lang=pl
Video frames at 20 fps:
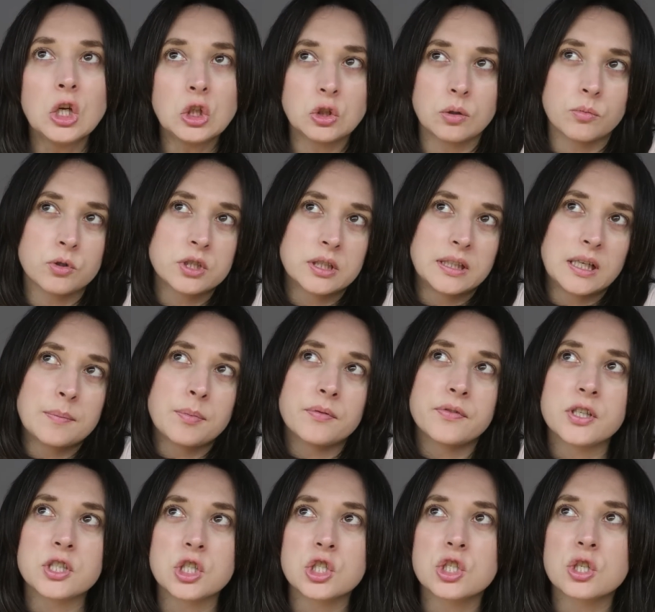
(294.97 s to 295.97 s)
to można tak
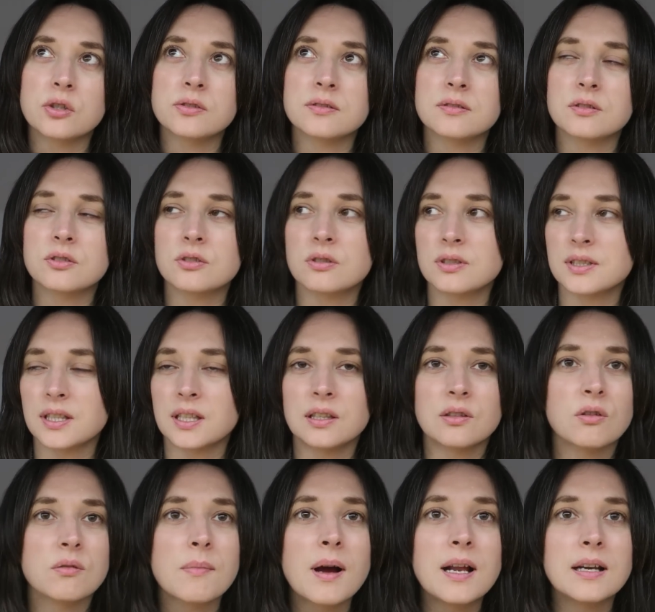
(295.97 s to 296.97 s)
powiedzieć, że to, to jest takie
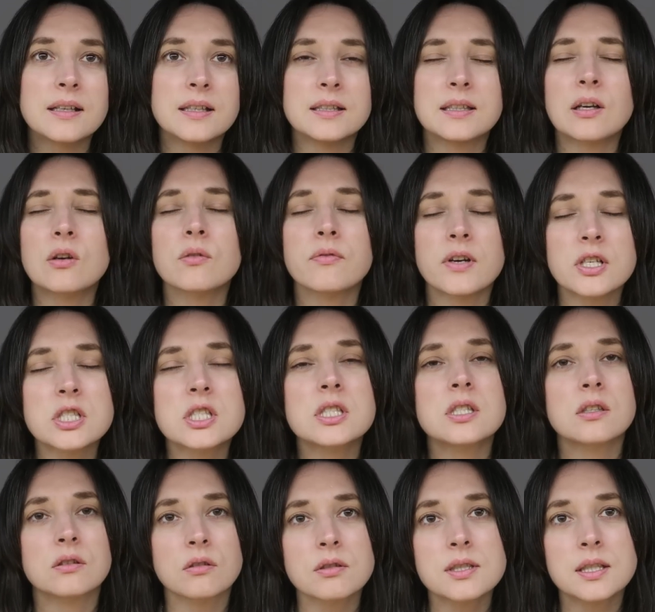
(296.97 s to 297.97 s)
normalne i tego właśnie
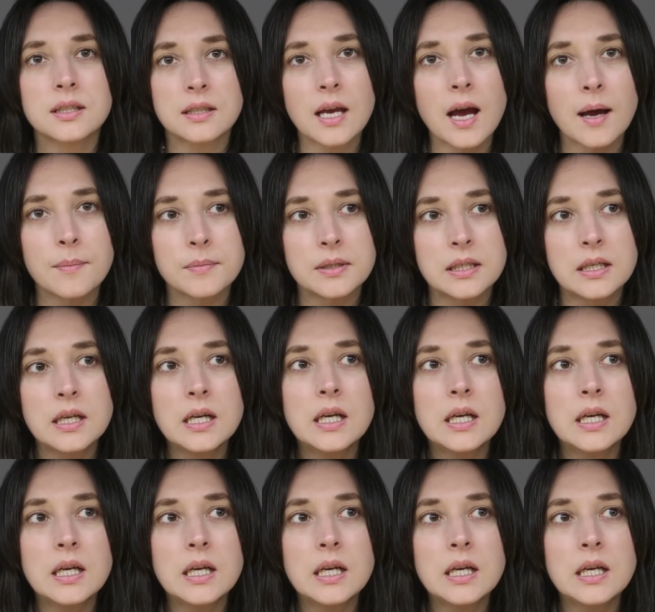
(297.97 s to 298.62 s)
nie doceniamy.